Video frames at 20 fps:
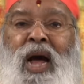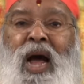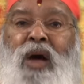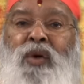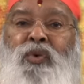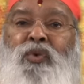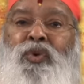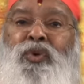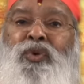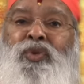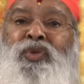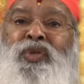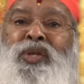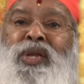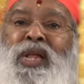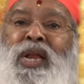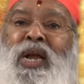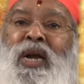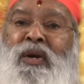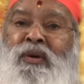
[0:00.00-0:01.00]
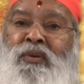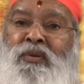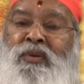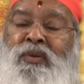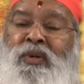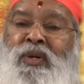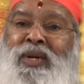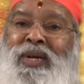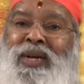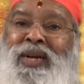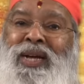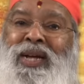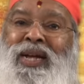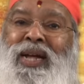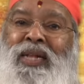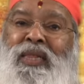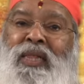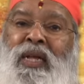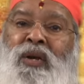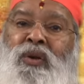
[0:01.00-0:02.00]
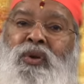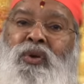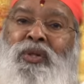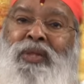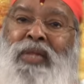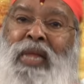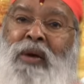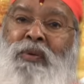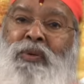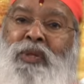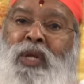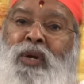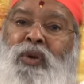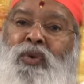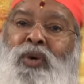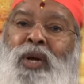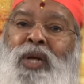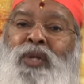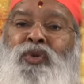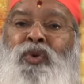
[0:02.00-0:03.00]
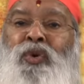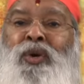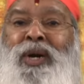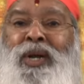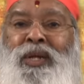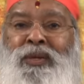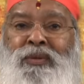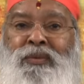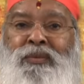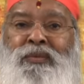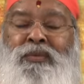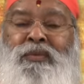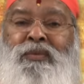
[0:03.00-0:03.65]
ఆ కురు స్త్రీలను గతంలో దేవతలు కూడా చూడలేదు